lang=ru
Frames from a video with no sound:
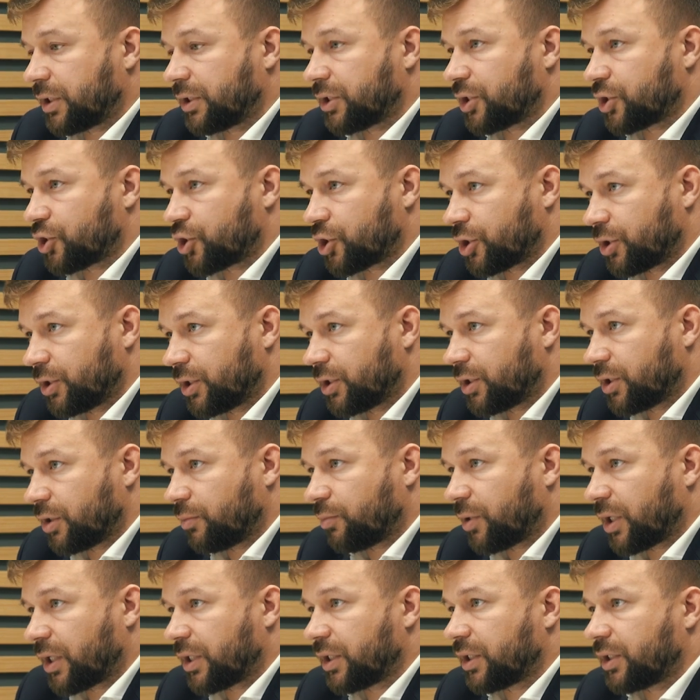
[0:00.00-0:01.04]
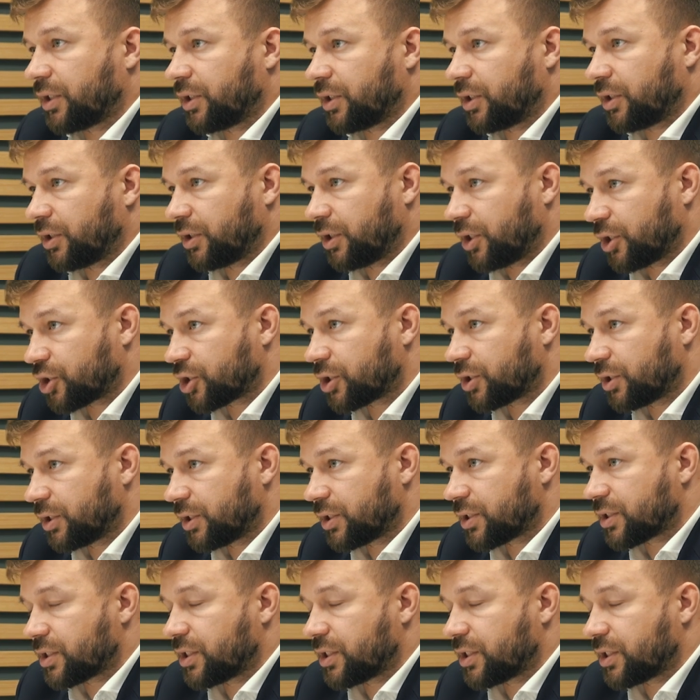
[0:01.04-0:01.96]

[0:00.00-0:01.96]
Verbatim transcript: Это жилые дома, нежилые